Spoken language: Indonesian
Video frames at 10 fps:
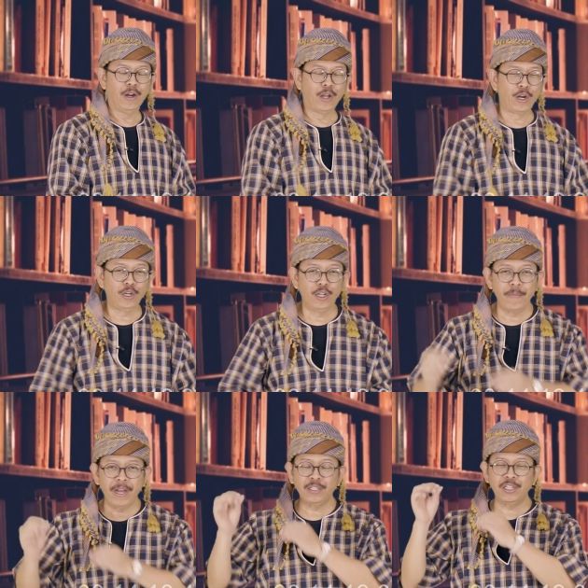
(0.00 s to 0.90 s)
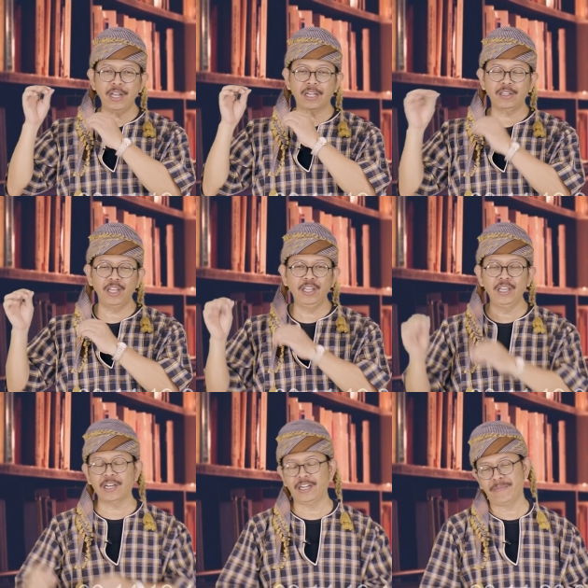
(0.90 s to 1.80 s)
dari dimensi yang
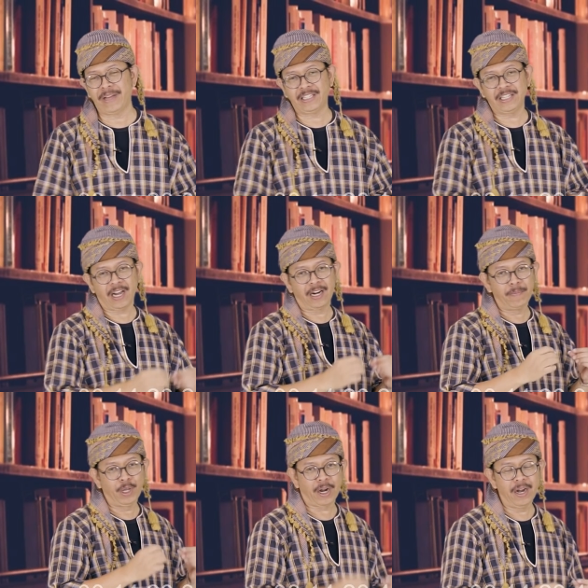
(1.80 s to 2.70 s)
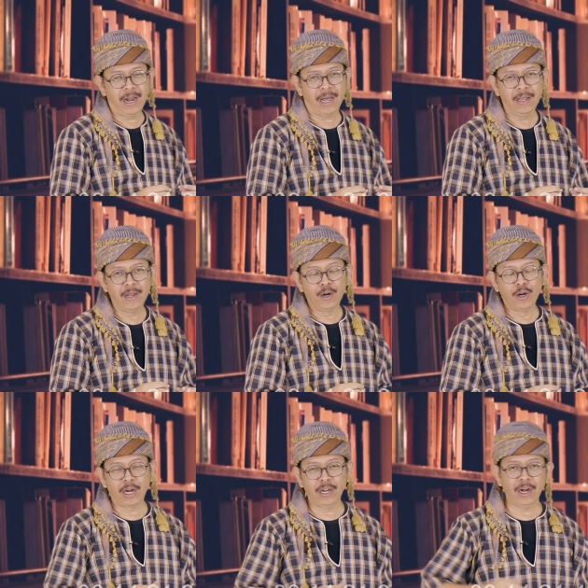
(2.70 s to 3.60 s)
tinggi ke dimensi yang lebih rendah,
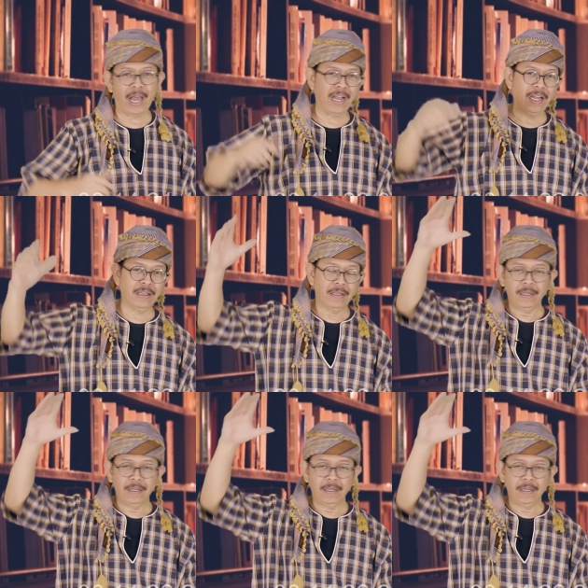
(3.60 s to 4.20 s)
dari langit